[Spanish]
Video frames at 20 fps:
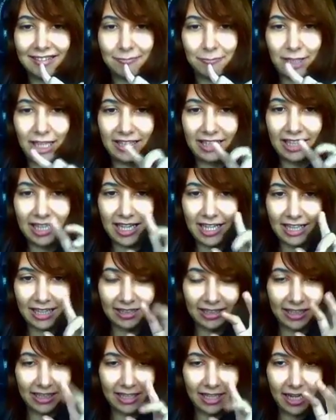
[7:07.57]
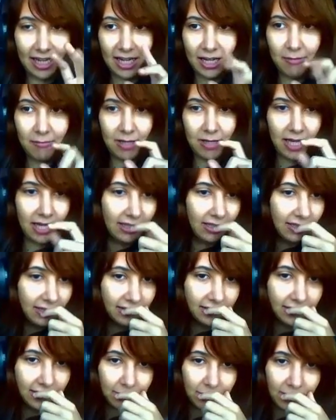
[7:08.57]
Voy a tener que tener a Naimi ahí
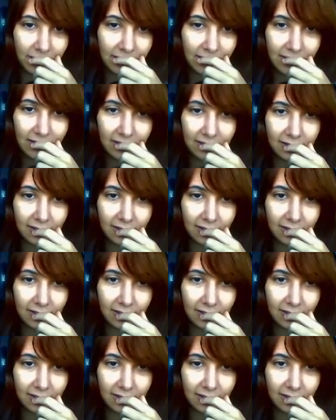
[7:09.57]
lista para